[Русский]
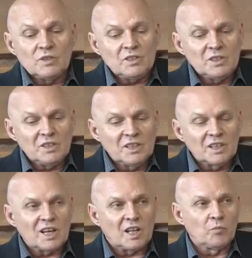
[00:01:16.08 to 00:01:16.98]
не
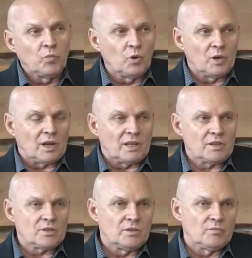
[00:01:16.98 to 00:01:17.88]
доиграл, боль,
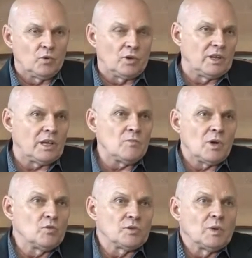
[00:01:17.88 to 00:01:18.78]
конечно, боль. Я не
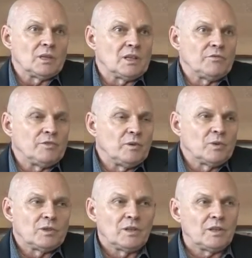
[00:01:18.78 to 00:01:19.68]
могу смотреть фильмы,
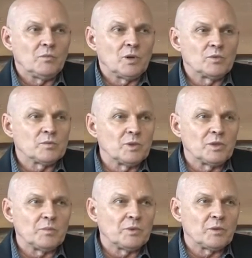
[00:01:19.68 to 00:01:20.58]
я не могу
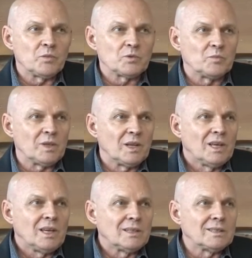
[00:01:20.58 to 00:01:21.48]
смотреть, потому что у меня
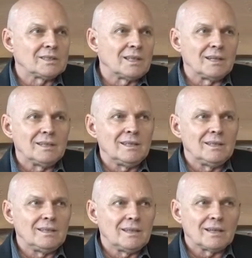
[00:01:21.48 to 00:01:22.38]

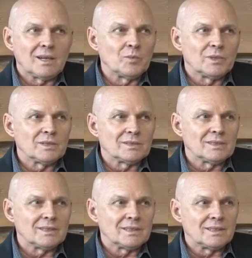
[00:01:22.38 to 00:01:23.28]
ностальгия, я как бы, так
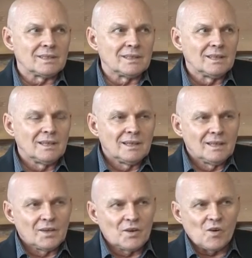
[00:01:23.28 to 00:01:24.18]
сказать, это
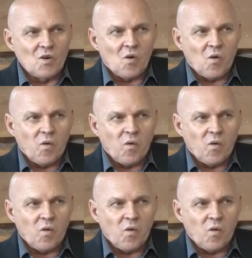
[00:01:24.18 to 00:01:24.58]
э,